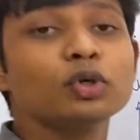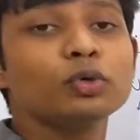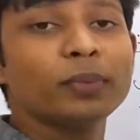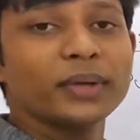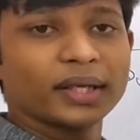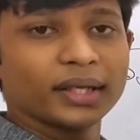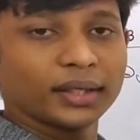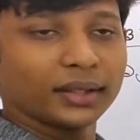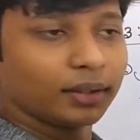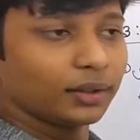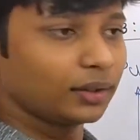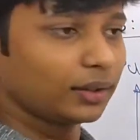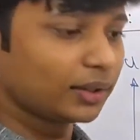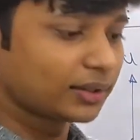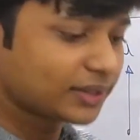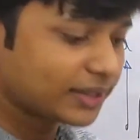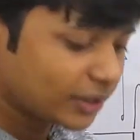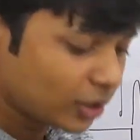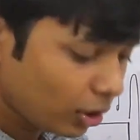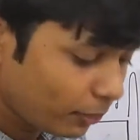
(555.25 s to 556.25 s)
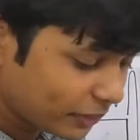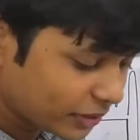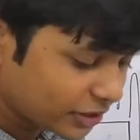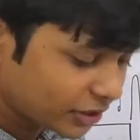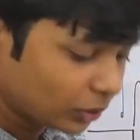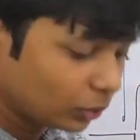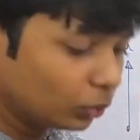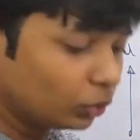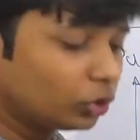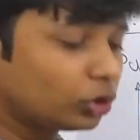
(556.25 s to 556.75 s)
ইউ বেগে সে কী হবে
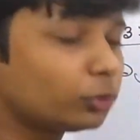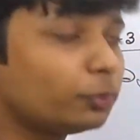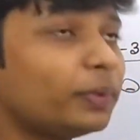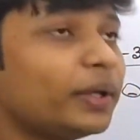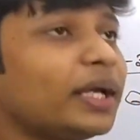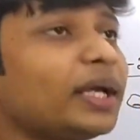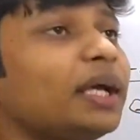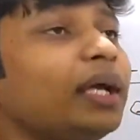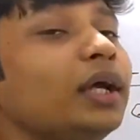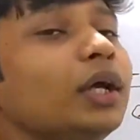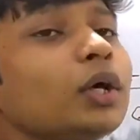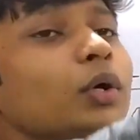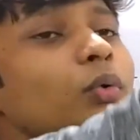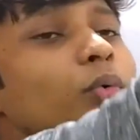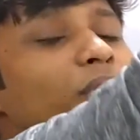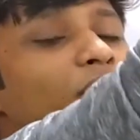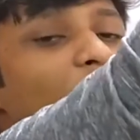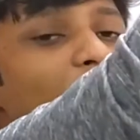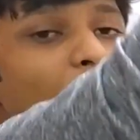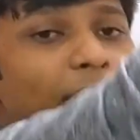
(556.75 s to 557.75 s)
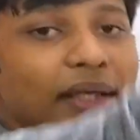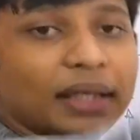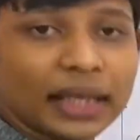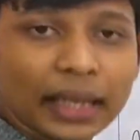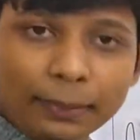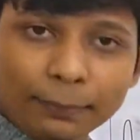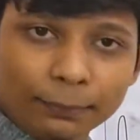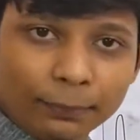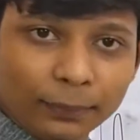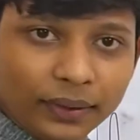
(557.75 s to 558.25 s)
সে উঠবে উঠে তো আবার
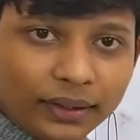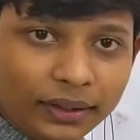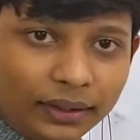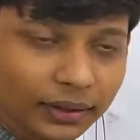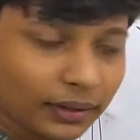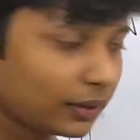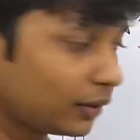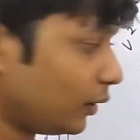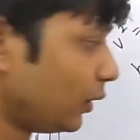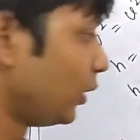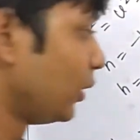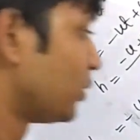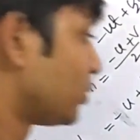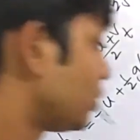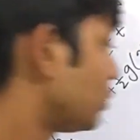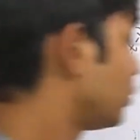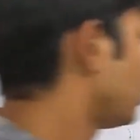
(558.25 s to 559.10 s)
নামবে সো